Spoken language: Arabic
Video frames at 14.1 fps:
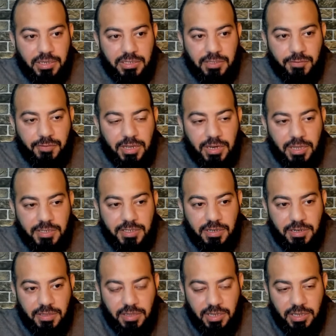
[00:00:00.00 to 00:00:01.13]
اقتفاء الاثر
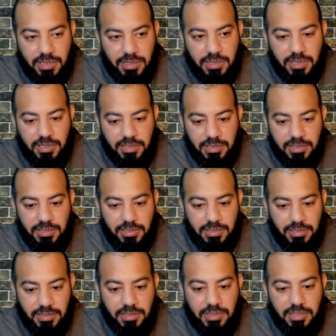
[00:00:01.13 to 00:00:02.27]
اذا اذا قلنا...
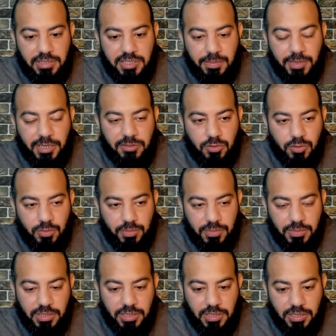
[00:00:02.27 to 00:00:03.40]
اذا اتبعتهم
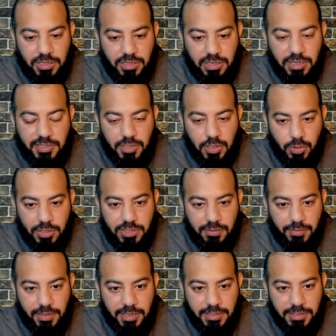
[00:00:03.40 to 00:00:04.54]
آه، ليس إيه، هو اقتفاء
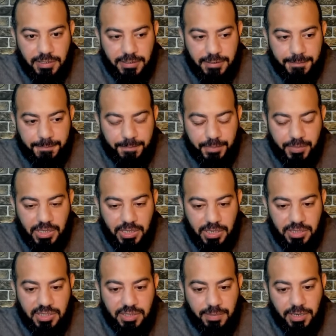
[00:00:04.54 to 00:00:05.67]
ما... اثر
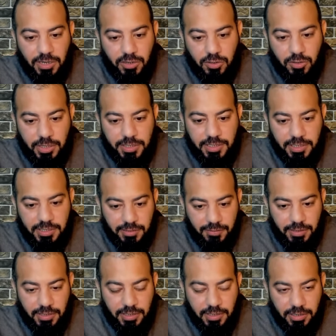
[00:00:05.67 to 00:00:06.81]
اتباعهم ليس
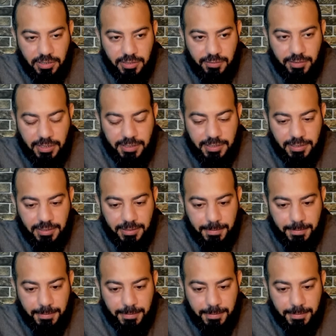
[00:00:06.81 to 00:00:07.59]
اقتفاء اقتفاء آه، اثر